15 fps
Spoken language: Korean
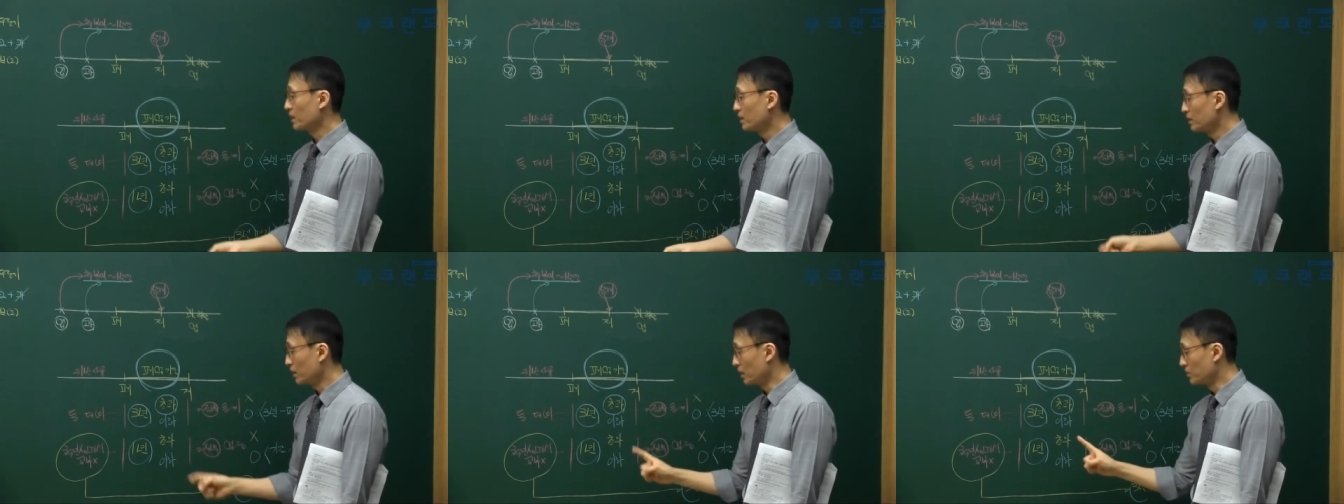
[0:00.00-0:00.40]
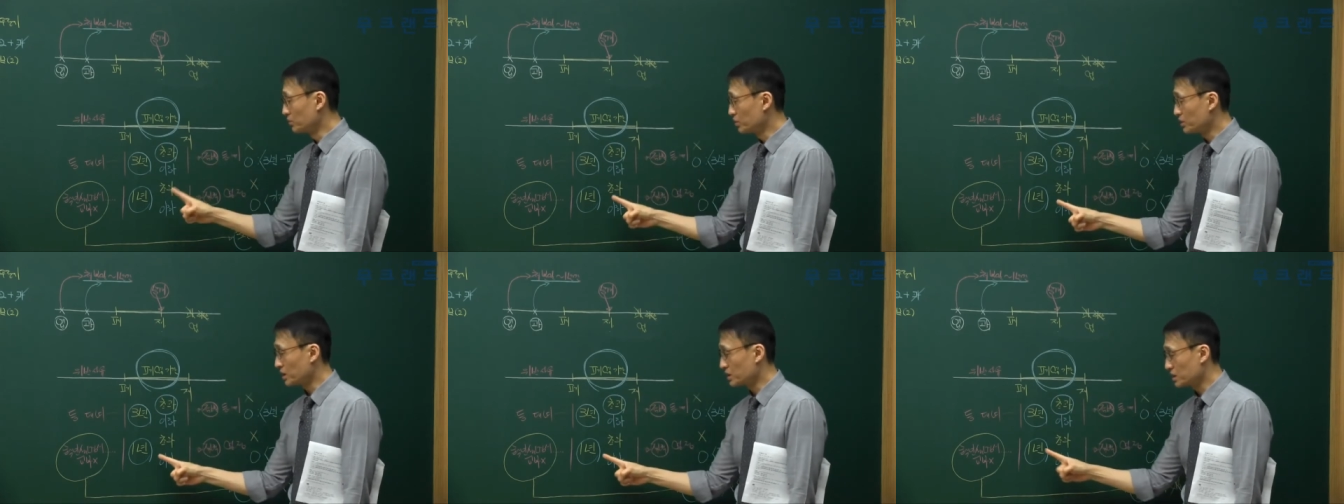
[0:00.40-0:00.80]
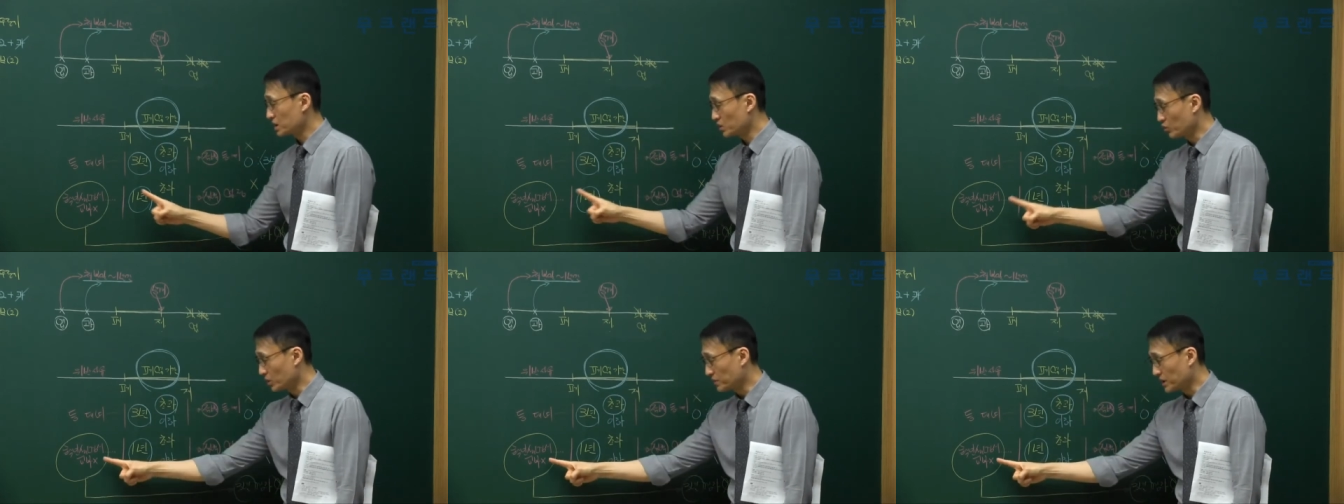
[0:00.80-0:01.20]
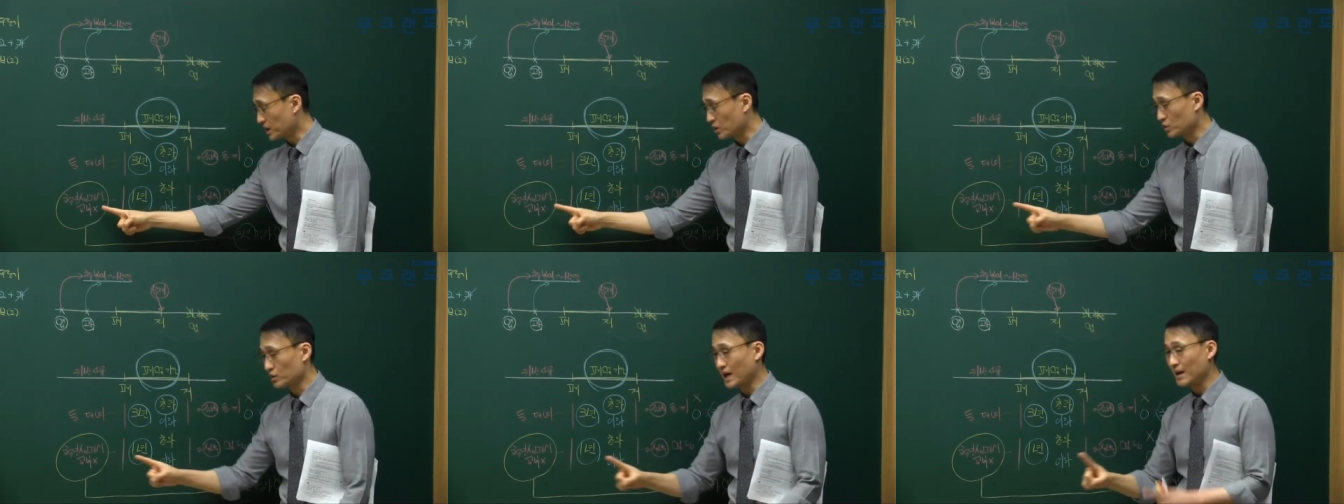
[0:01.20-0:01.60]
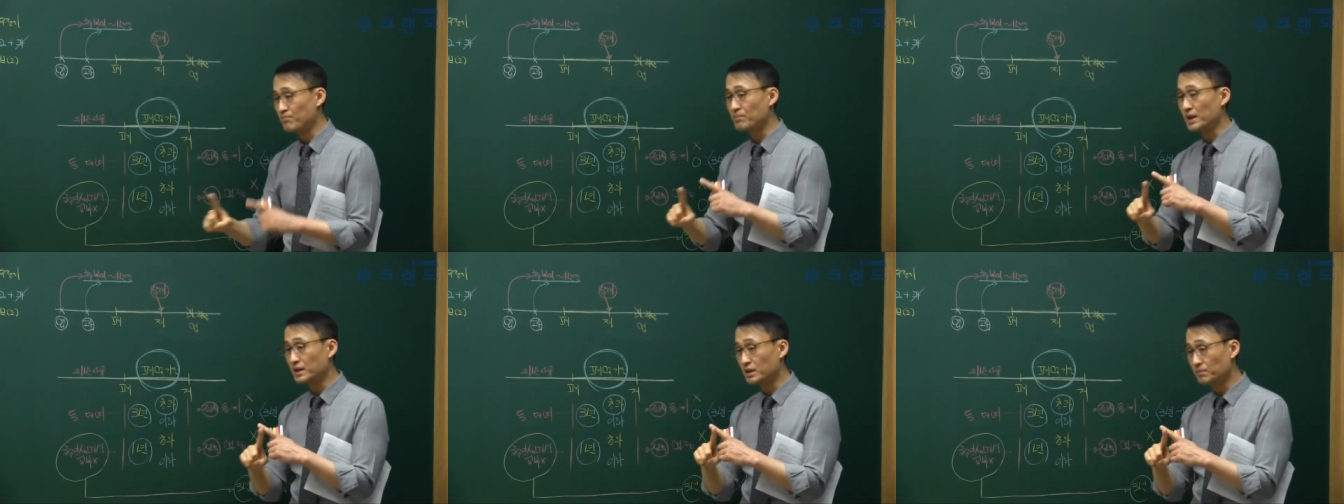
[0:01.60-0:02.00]
근데 업무 정지 위반하고 안
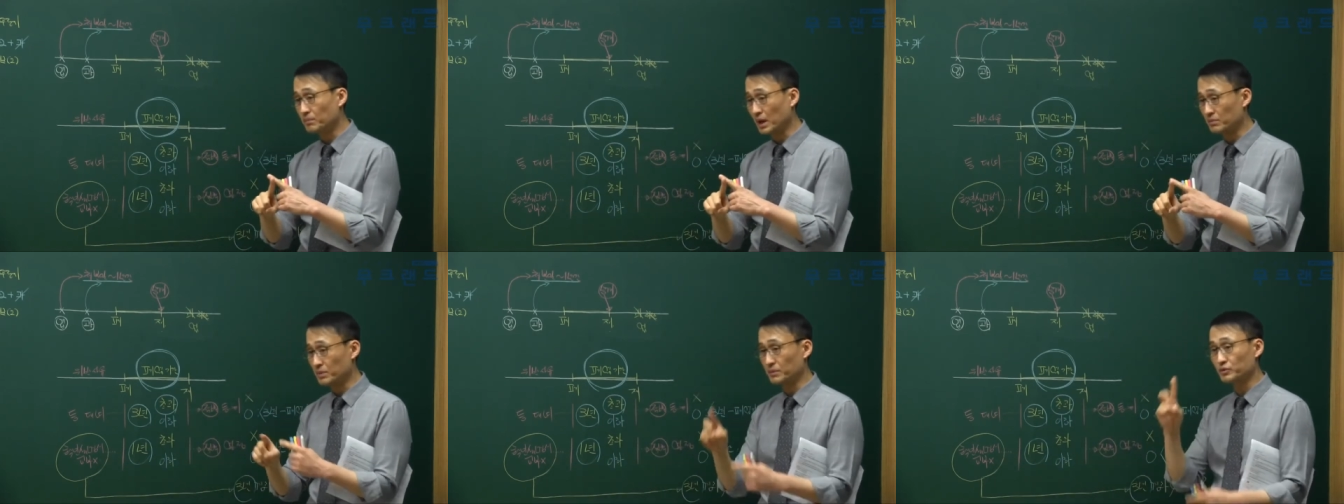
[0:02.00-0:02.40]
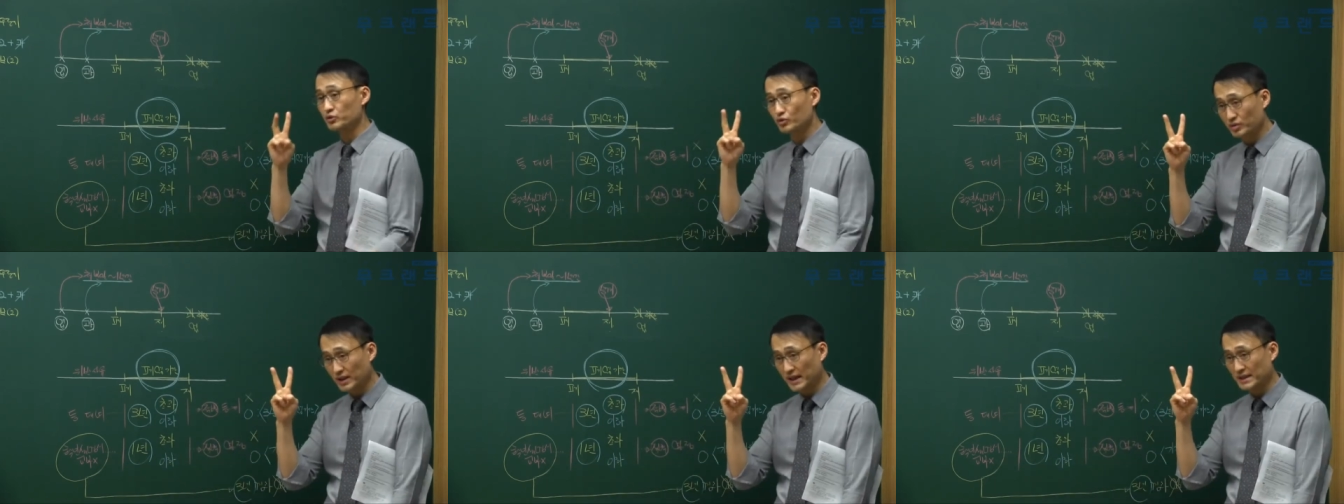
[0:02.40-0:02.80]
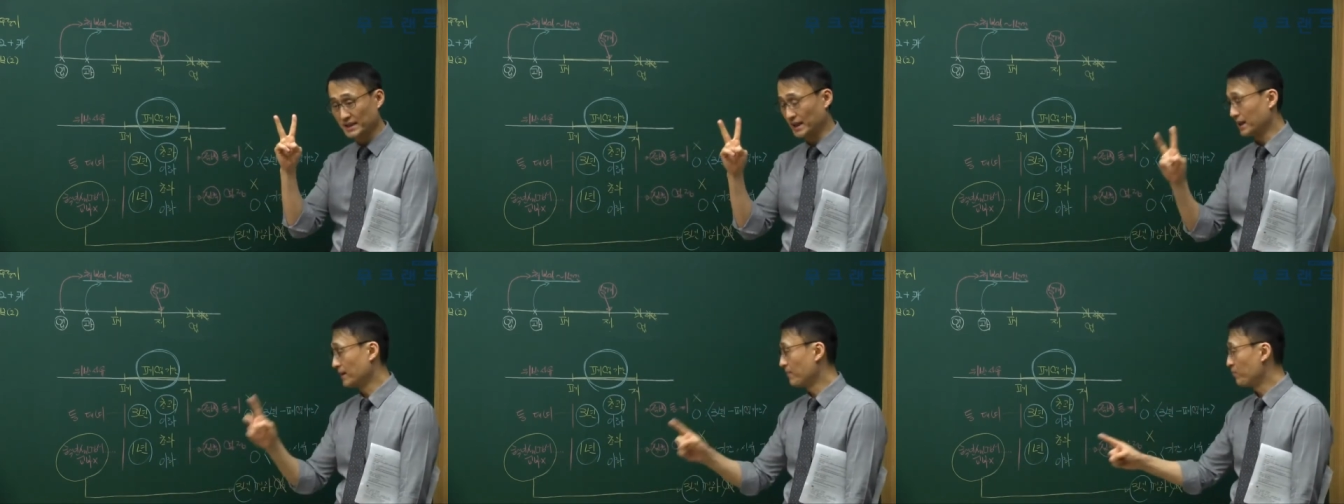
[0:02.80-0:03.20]
받는 방법은 두 가지.